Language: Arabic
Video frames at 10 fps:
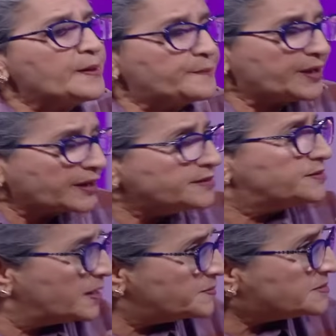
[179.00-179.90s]
باغي
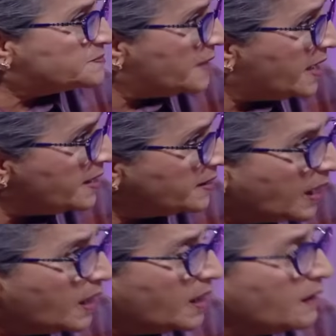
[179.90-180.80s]
دابز
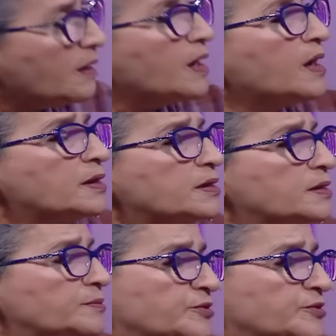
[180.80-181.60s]
معايا آه، ما